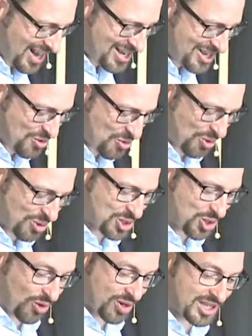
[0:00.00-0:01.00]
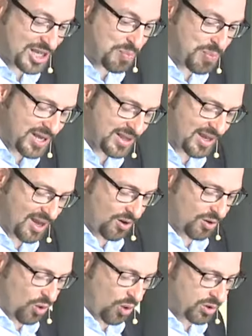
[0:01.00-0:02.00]
Reinigung, sondern die Bitte
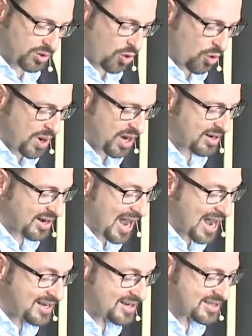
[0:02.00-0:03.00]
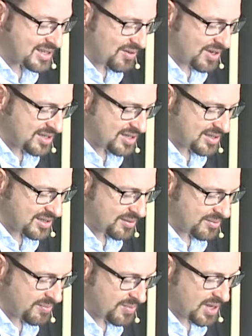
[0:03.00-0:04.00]
an Gott um ein reines Gewissen.
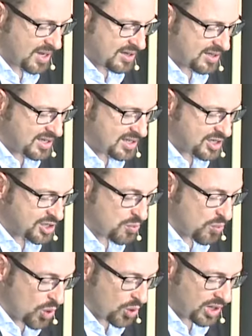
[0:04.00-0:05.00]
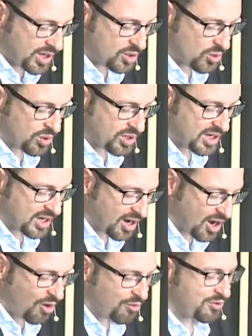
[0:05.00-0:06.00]
Dies ist möglich durch die
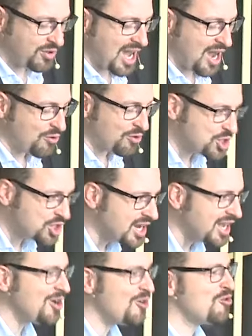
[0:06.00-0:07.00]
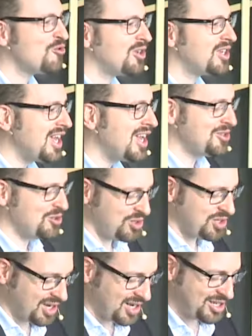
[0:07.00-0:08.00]
Kraft der Auferstehung von
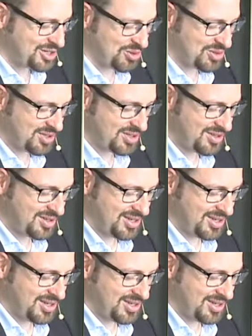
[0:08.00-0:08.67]
Jesus Christus.